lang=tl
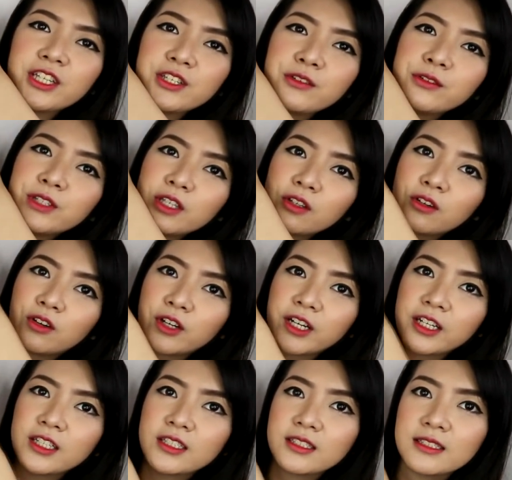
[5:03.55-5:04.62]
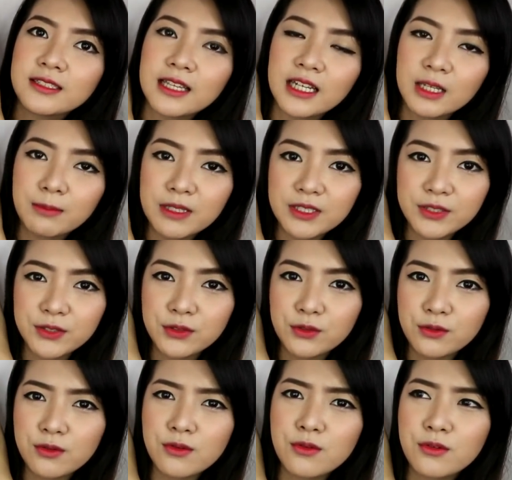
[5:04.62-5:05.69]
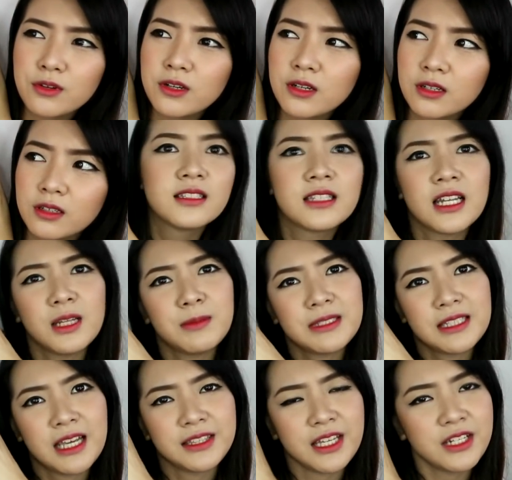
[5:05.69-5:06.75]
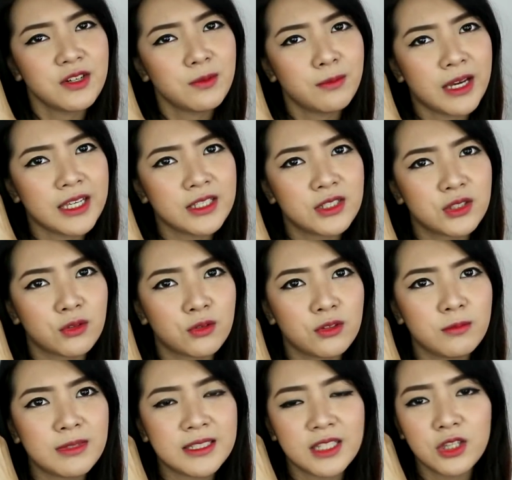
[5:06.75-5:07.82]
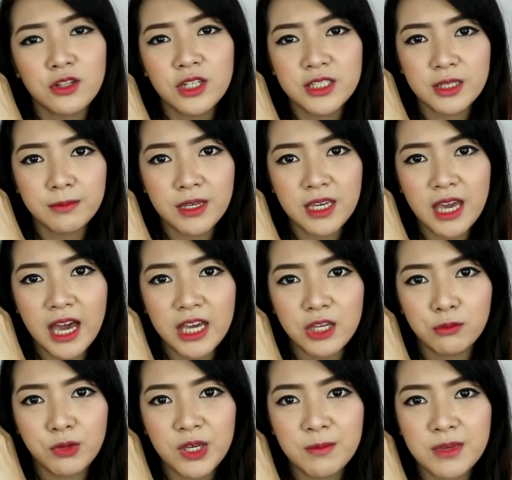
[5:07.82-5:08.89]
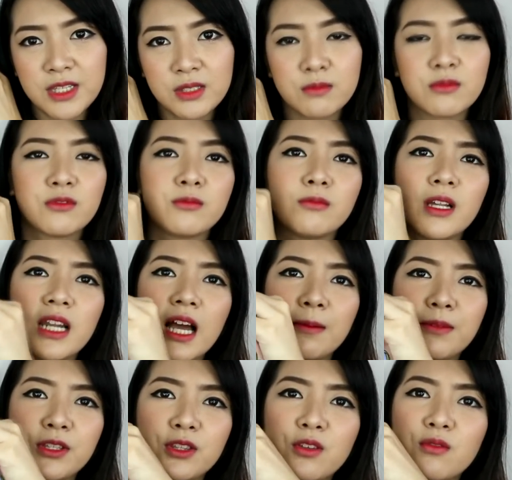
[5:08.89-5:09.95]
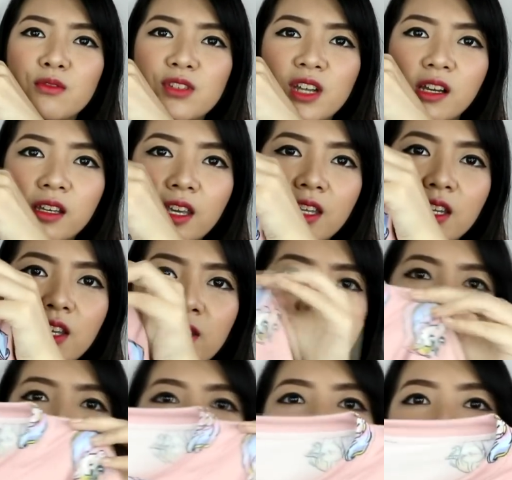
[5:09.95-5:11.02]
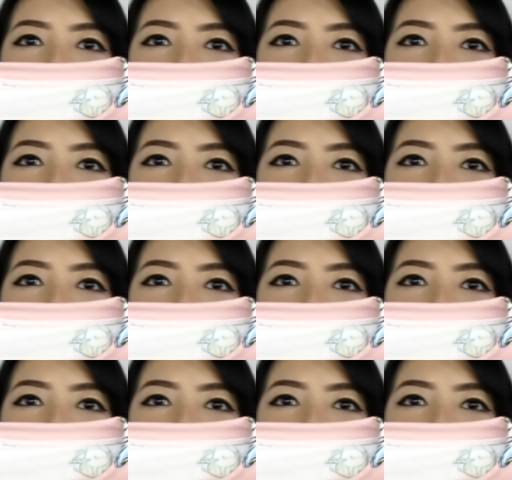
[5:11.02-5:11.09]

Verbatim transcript: na unicorn sa labas nung sa labas yata nung Mysore. Basta doon sa may highway mismo, malapit yung Changi na yun.